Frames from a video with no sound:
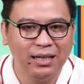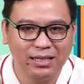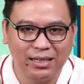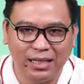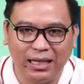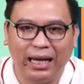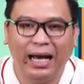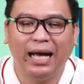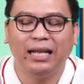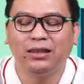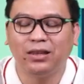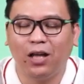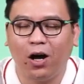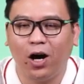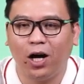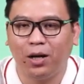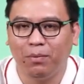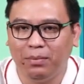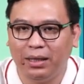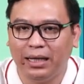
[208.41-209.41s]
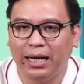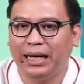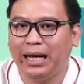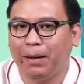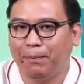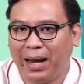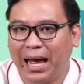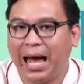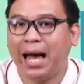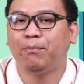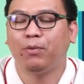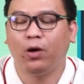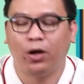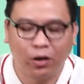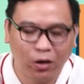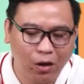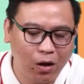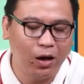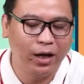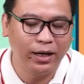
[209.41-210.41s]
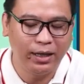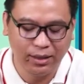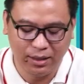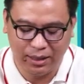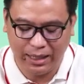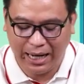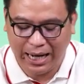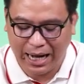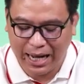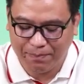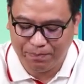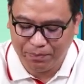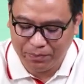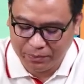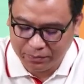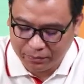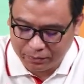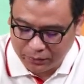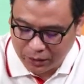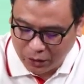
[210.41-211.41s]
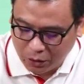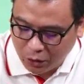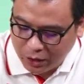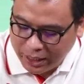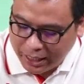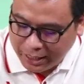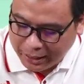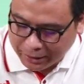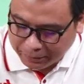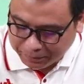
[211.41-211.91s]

4 ขั้นตอนเหมือนกับคาบก่อนๆนนะครับ โอเค